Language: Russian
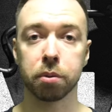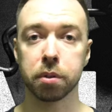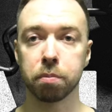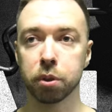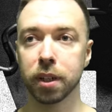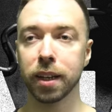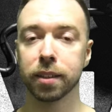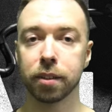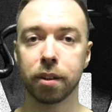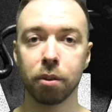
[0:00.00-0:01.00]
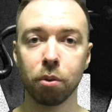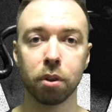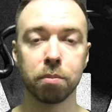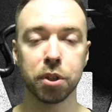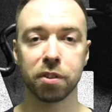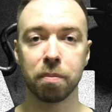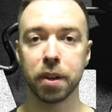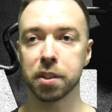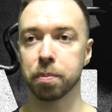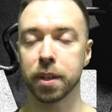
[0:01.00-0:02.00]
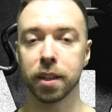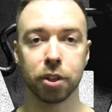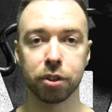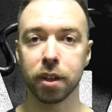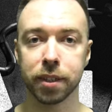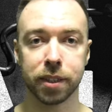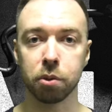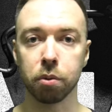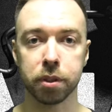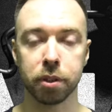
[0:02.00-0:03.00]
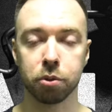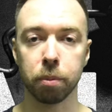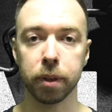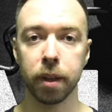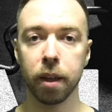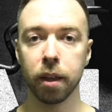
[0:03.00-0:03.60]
То есть после этой тренировки мышцы в принципе не должны расти у вас особо.